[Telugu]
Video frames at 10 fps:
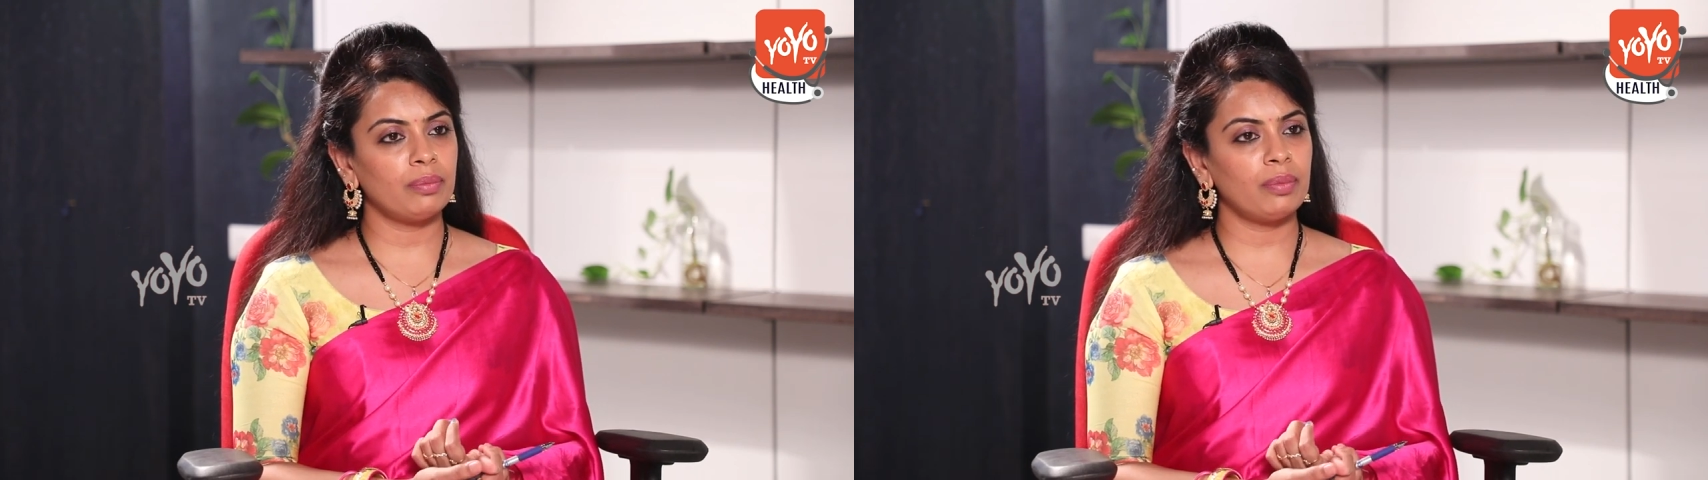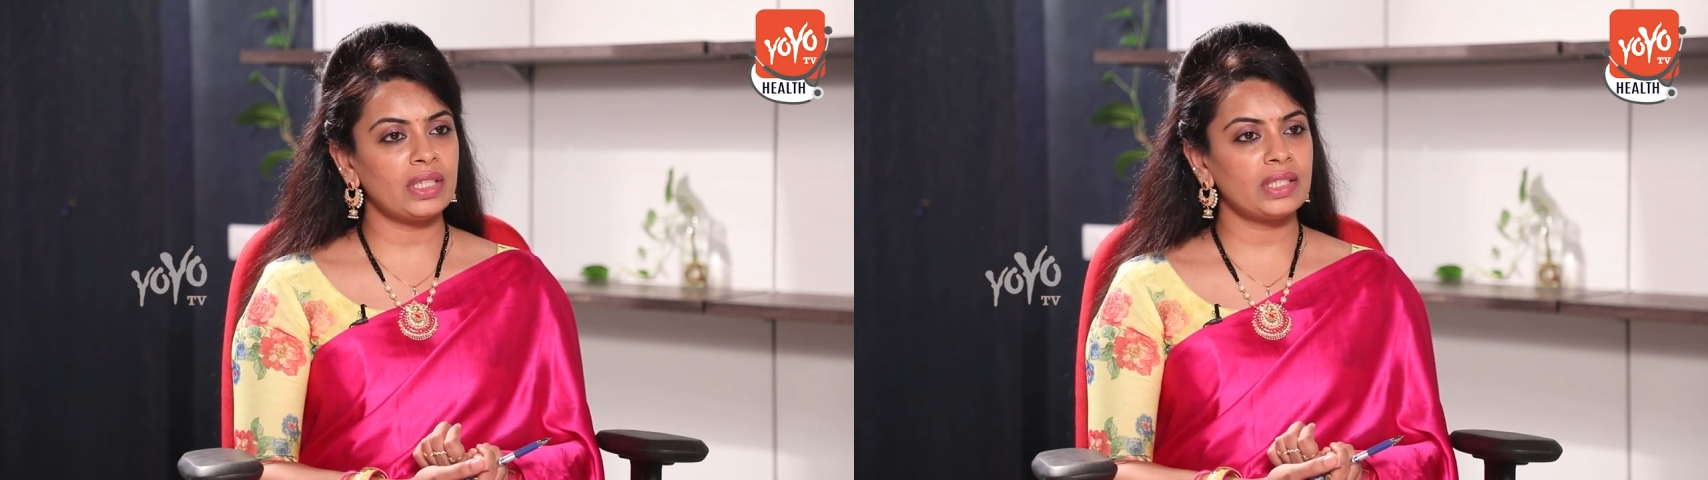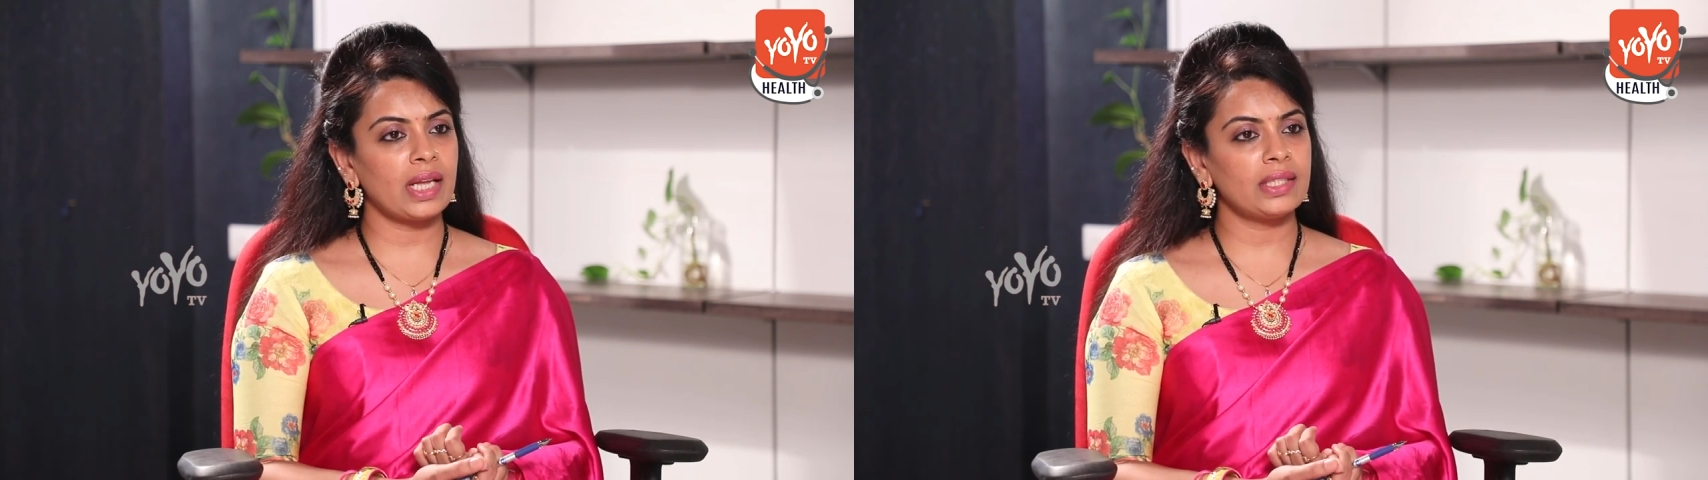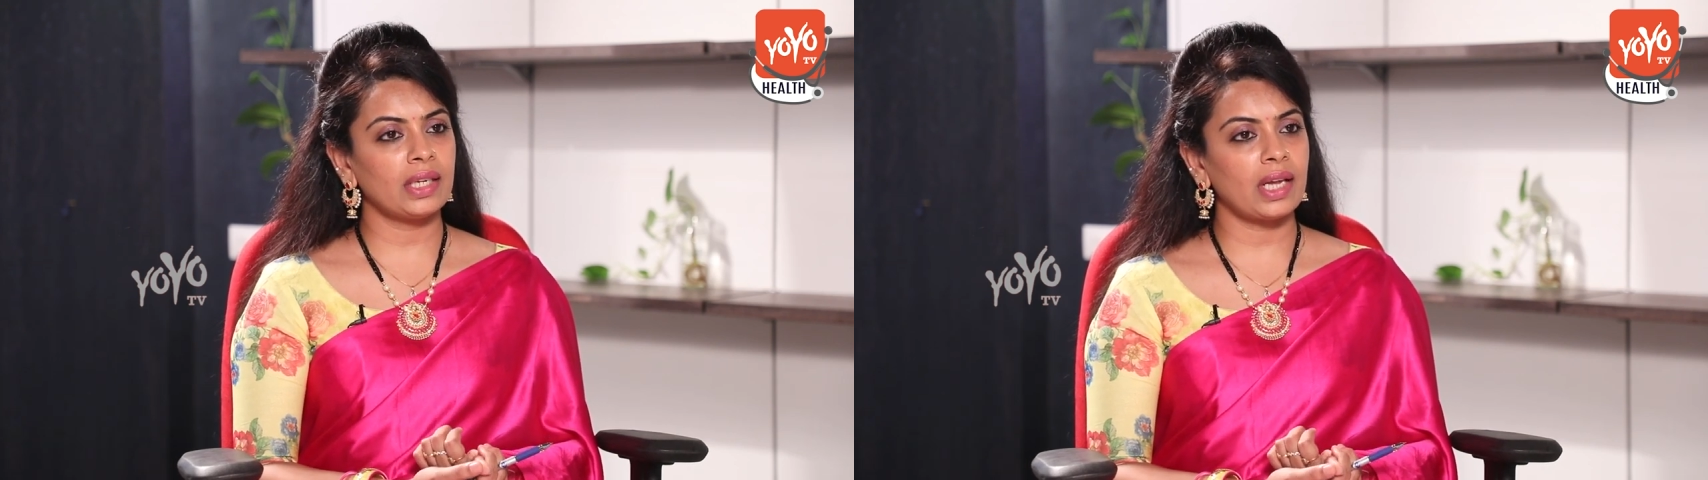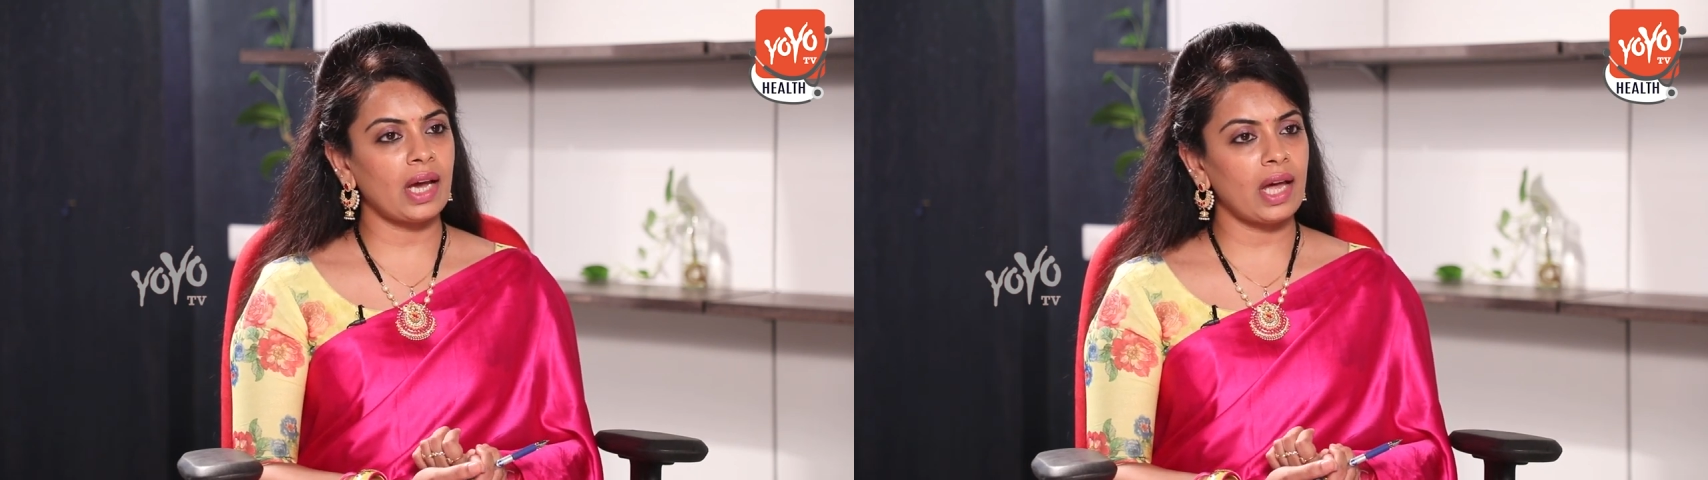బ్రెస్ట్
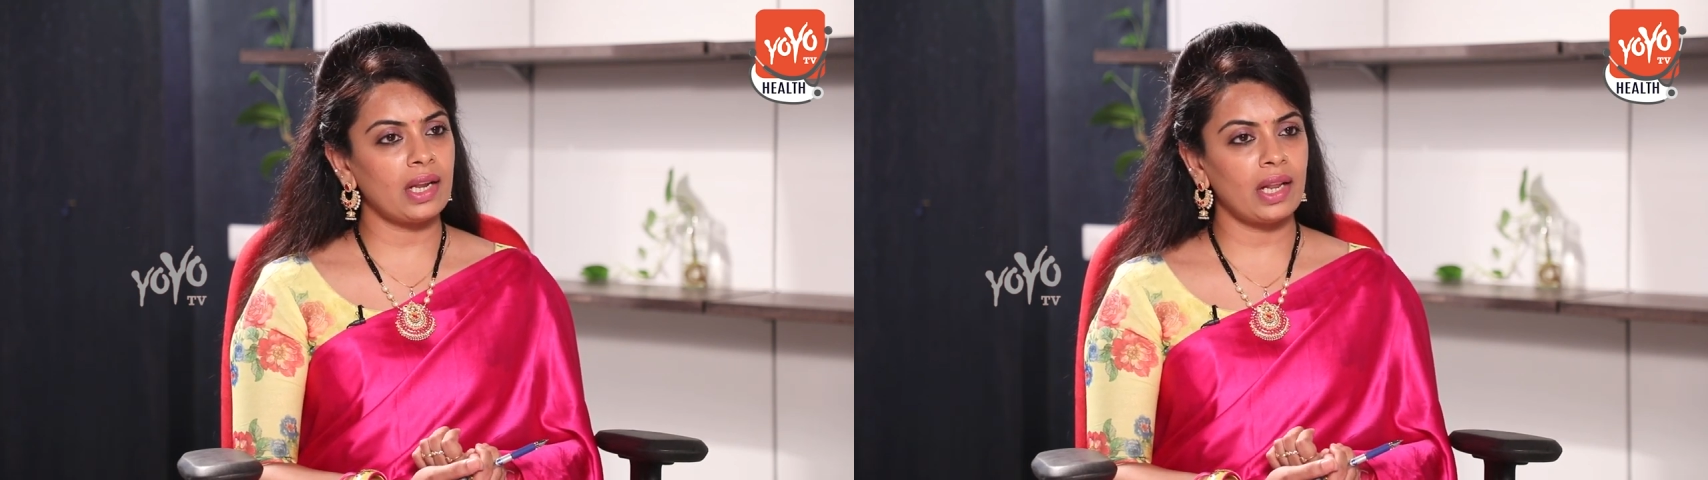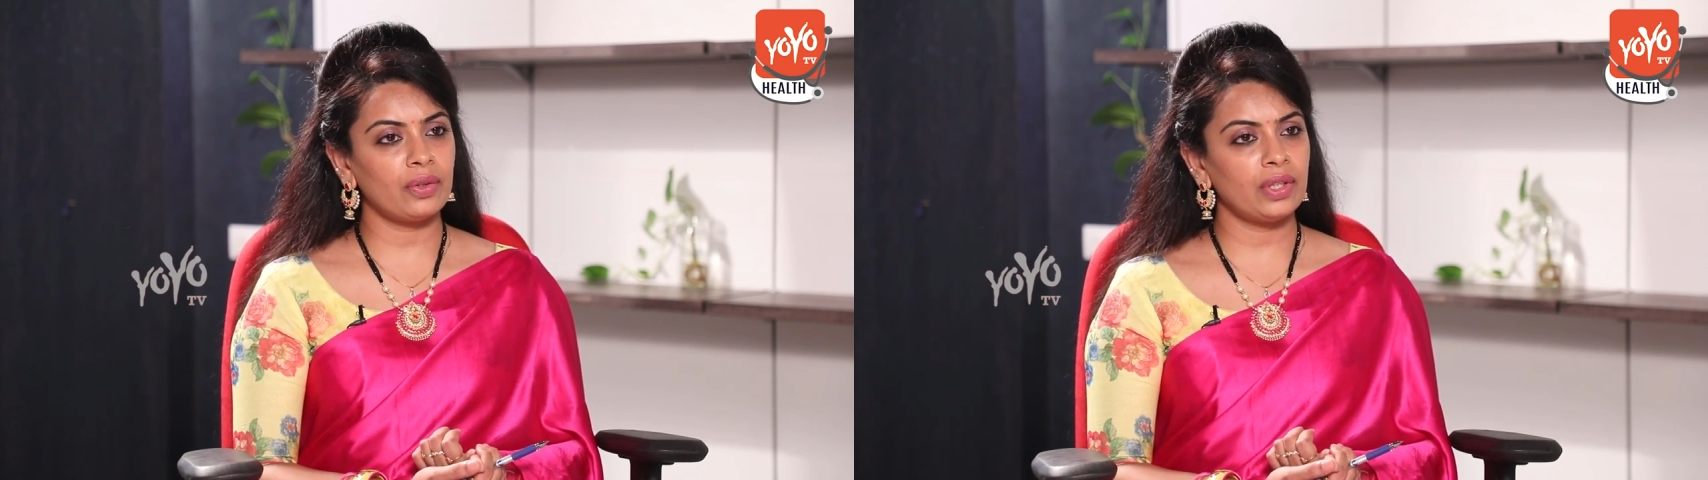క్యాన్సర్కి కారణాలు